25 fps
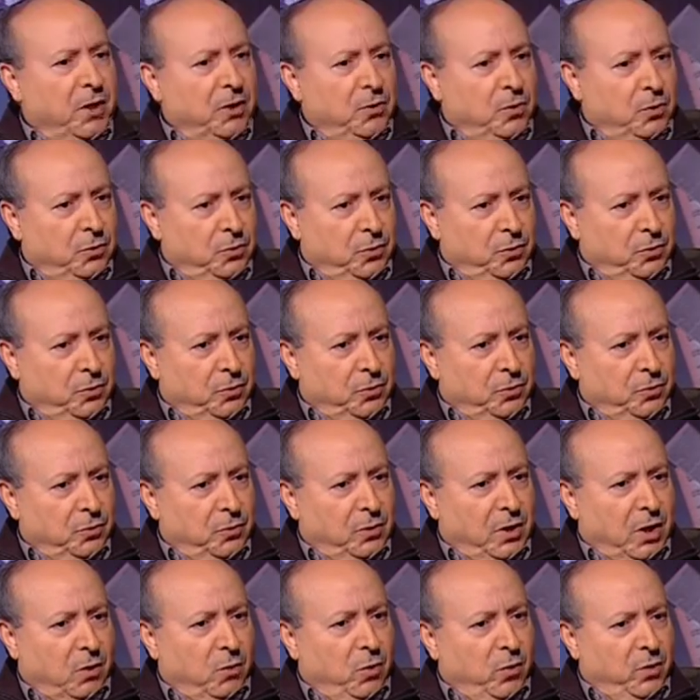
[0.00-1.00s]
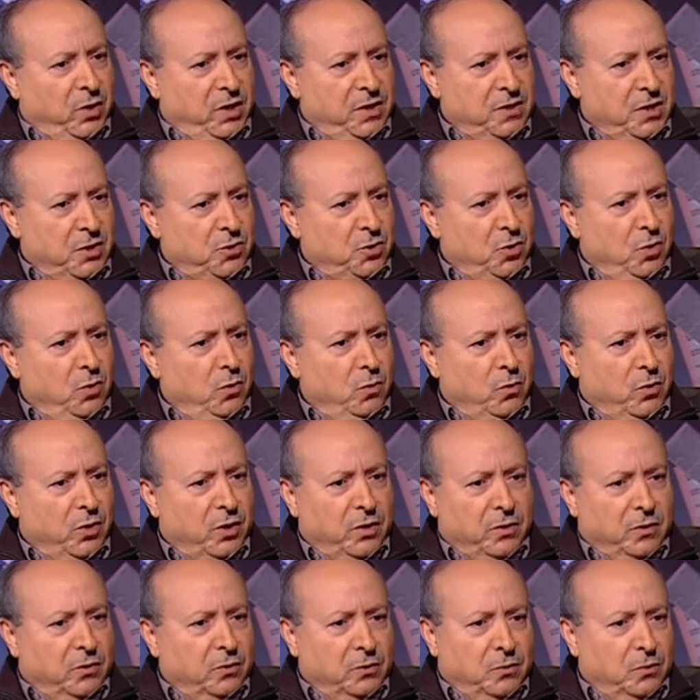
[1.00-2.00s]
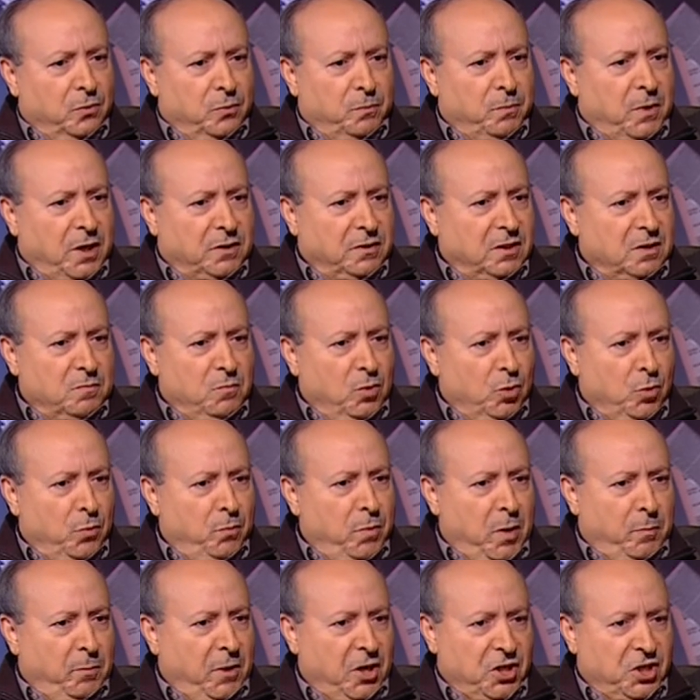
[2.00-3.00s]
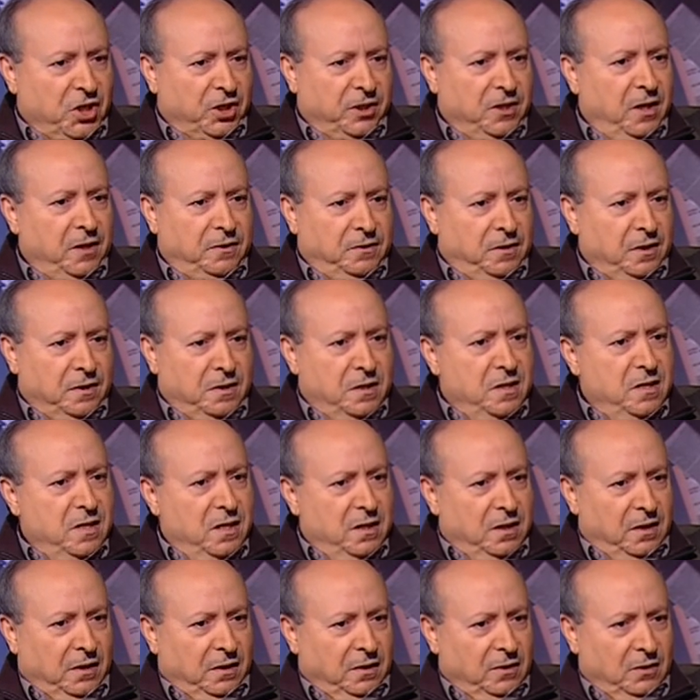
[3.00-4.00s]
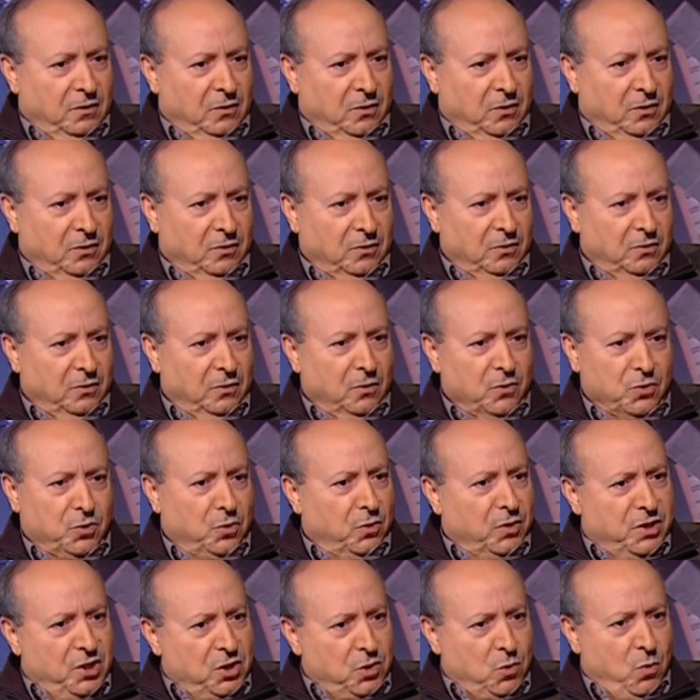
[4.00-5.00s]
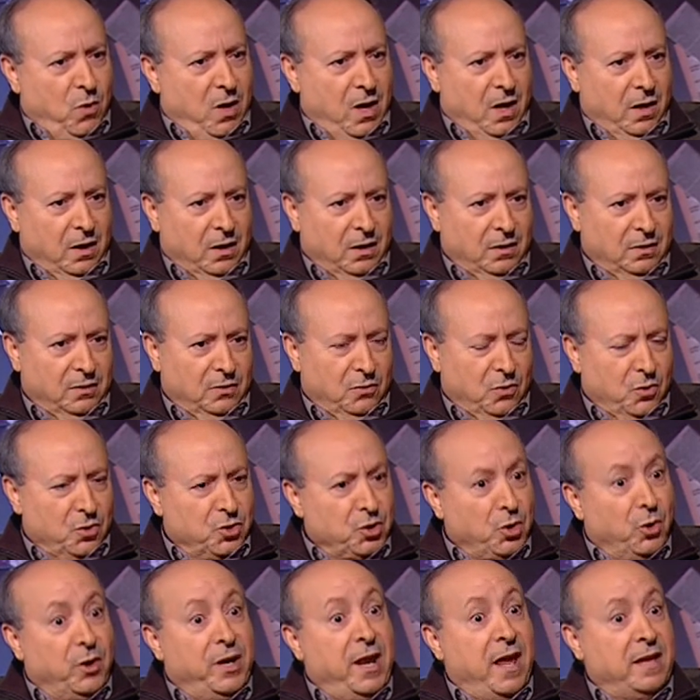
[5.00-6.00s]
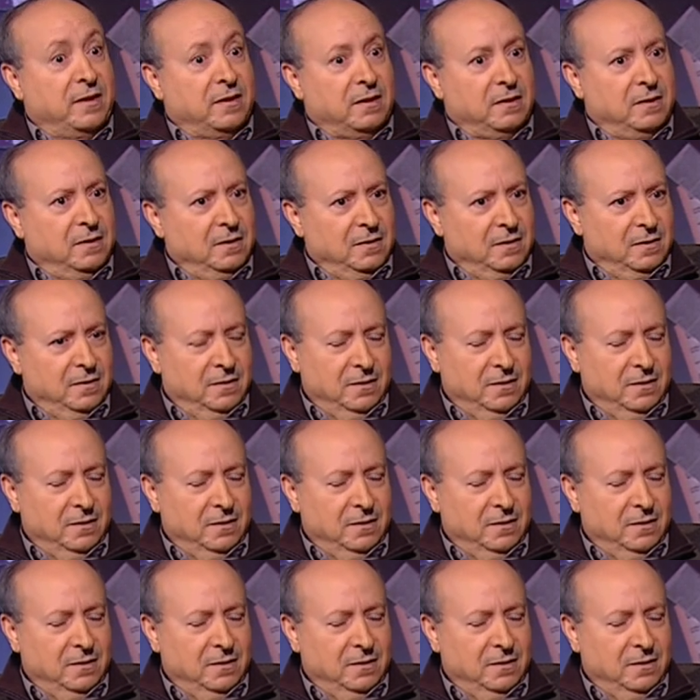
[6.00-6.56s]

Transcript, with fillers: période de, la colonisation où, pratiquement le peuple algérien était nié dans, son histoire, dans son être.